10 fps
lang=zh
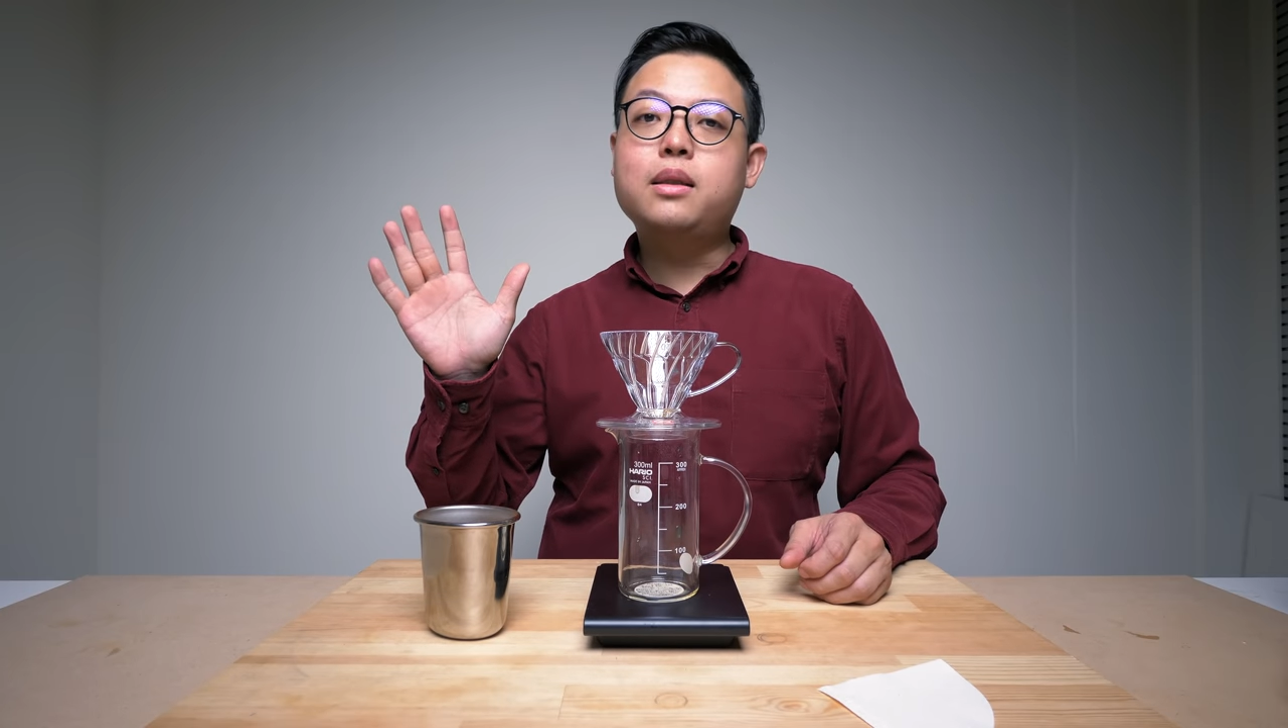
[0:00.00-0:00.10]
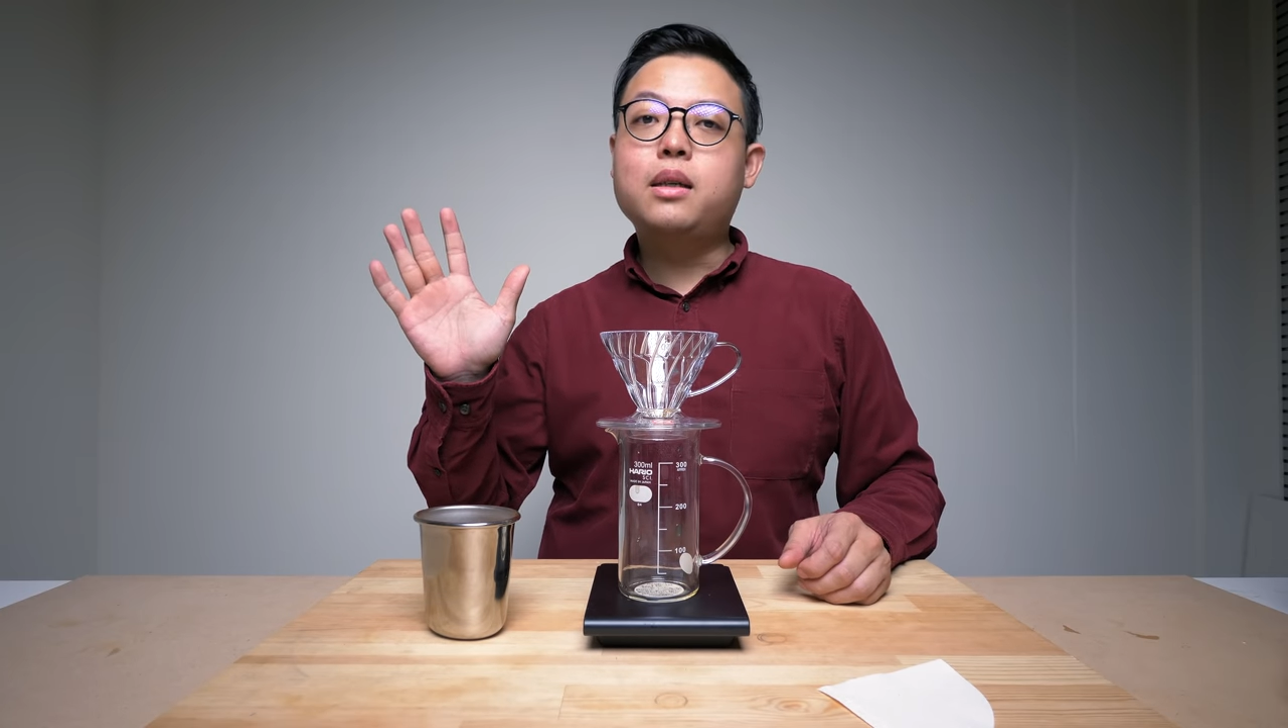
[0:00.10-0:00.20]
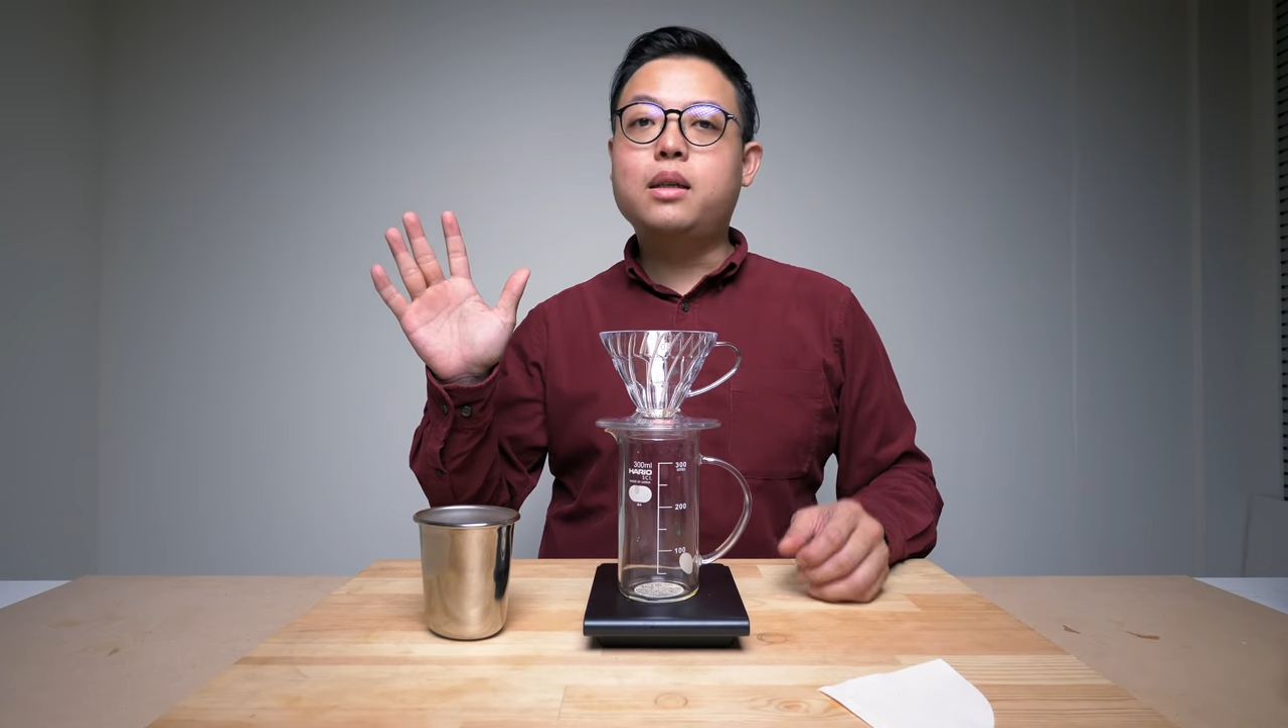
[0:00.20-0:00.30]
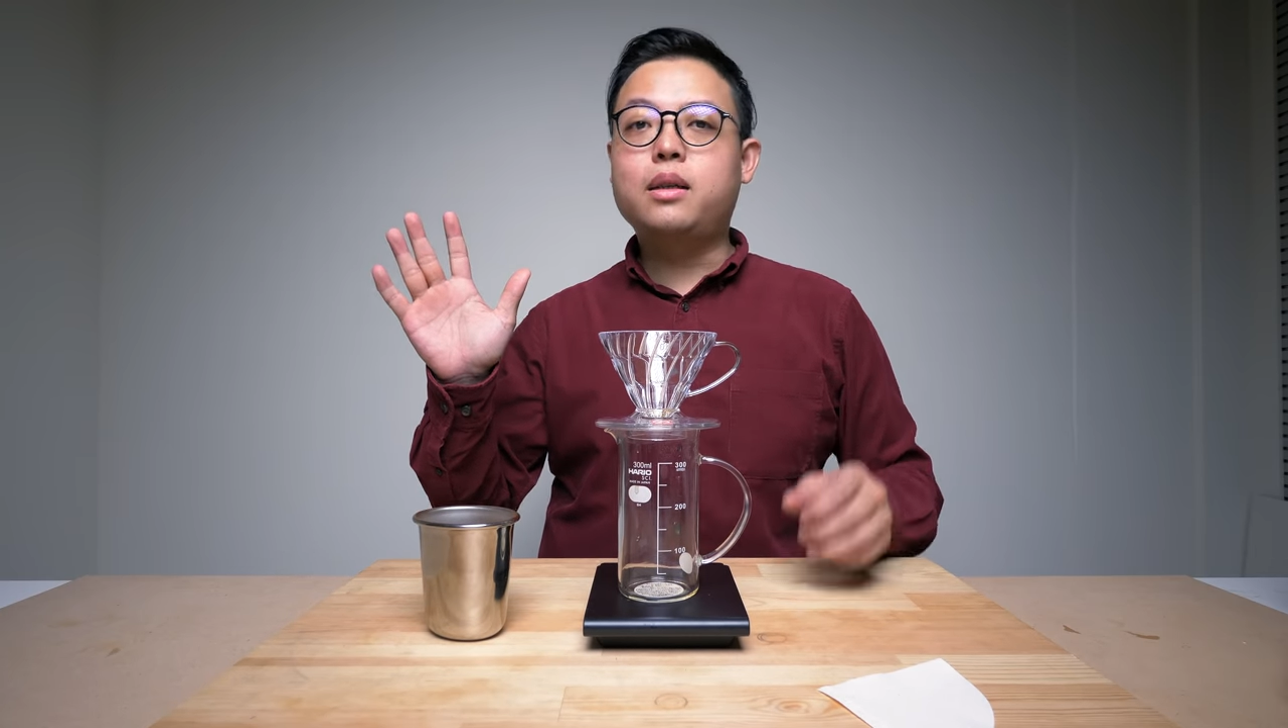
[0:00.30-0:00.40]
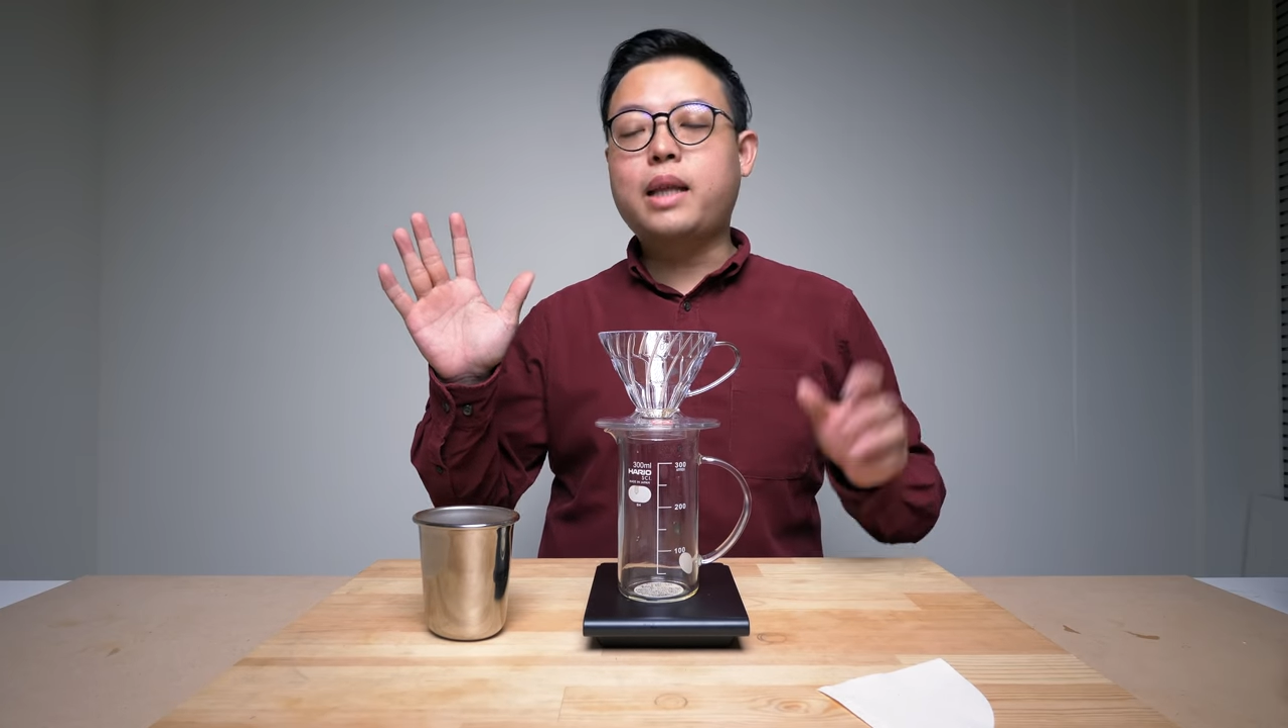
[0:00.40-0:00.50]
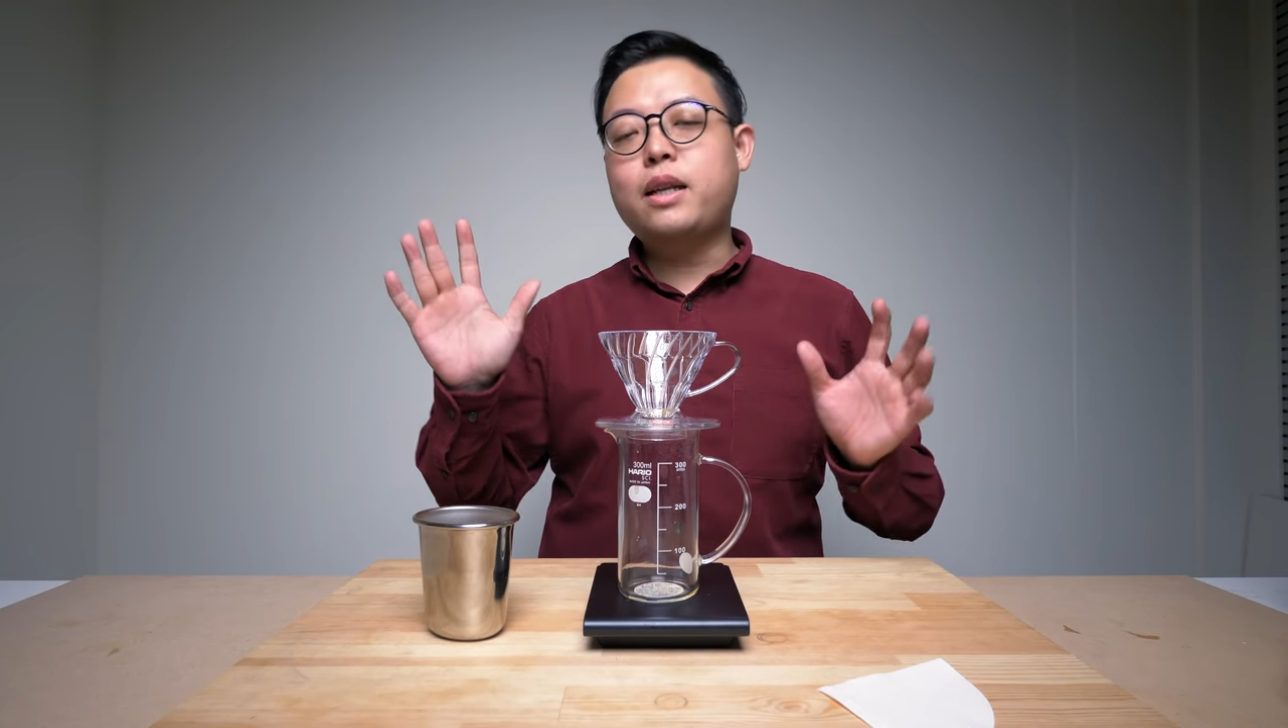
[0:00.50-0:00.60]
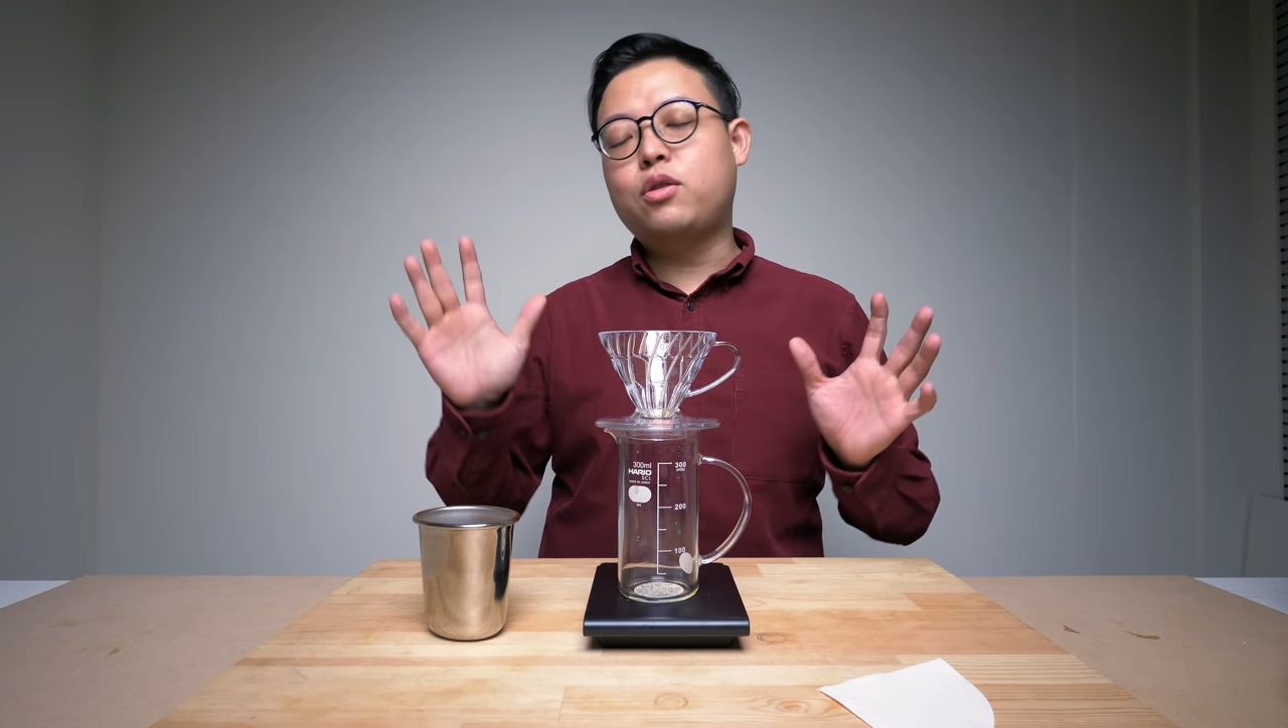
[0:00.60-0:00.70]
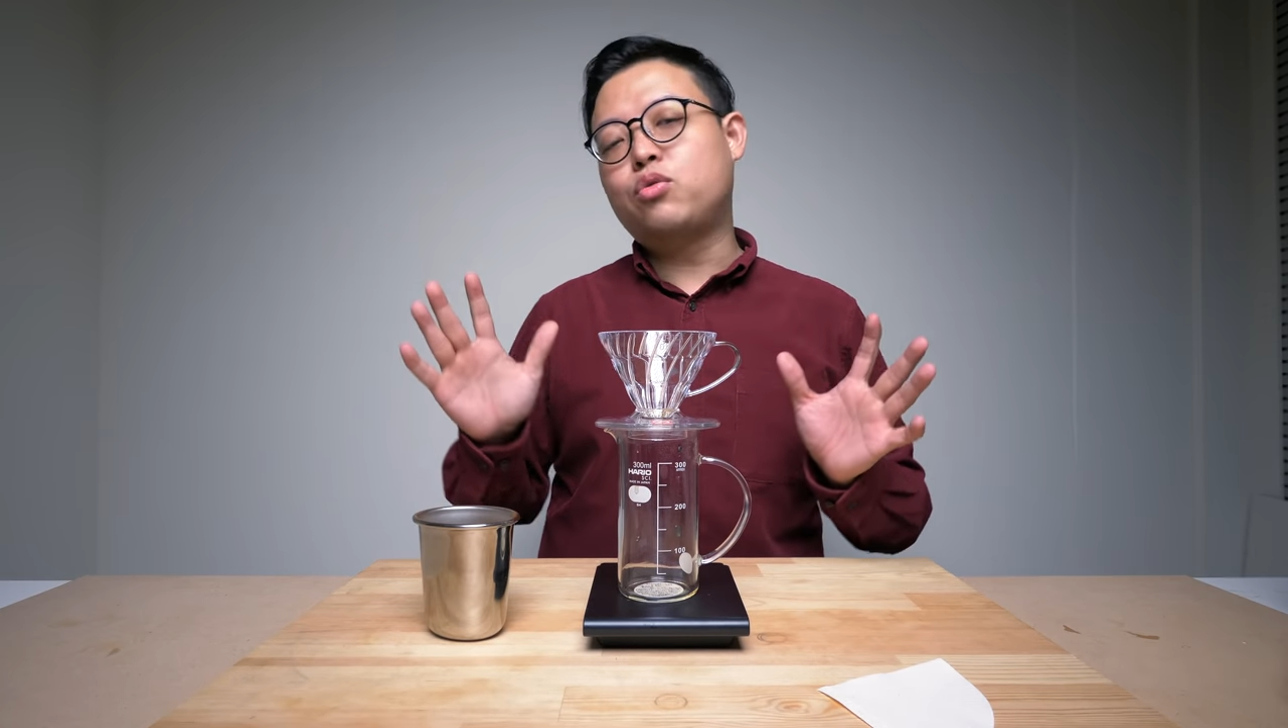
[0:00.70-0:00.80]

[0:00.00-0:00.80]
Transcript: 的单点